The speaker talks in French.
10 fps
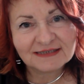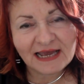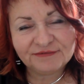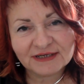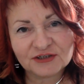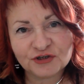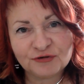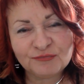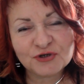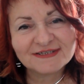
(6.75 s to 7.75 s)
avec
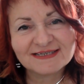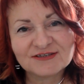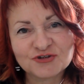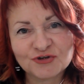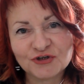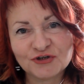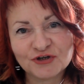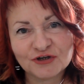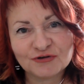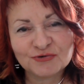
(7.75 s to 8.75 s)
une multitude
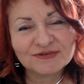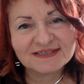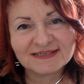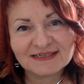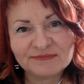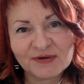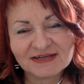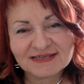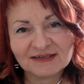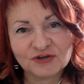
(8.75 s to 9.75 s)
d'outils
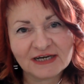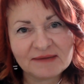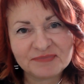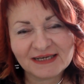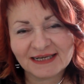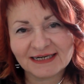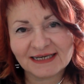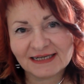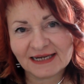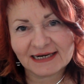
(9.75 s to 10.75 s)
passant de la
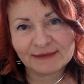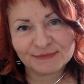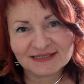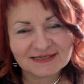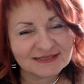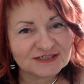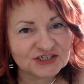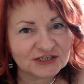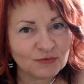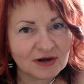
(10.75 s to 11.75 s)
PNL à la médecine
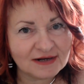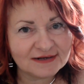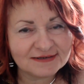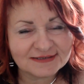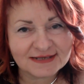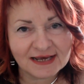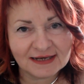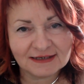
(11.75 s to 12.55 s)
chinoise, à